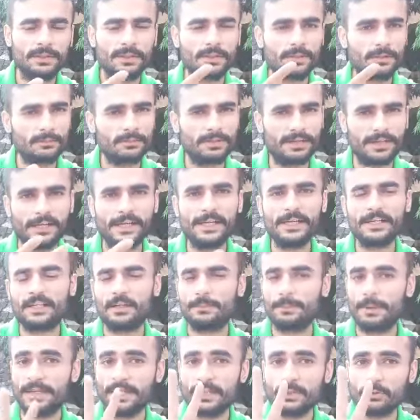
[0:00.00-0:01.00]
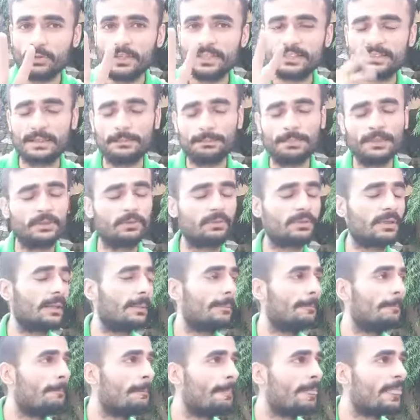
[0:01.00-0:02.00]
यू नो रिलेट कर पाएंगे दो एग्जाम्पल दूंगा
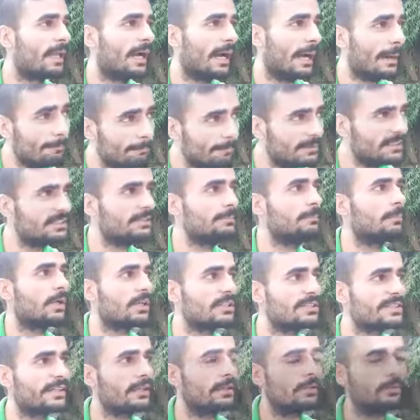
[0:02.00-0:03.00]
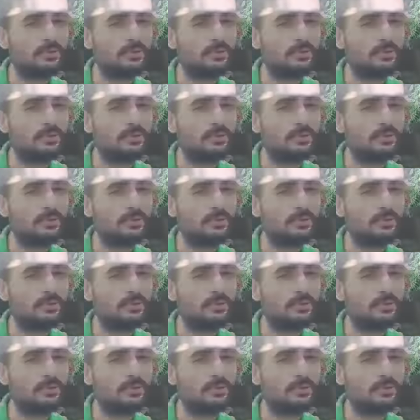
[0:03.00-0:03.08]
आप में से बहुत सारे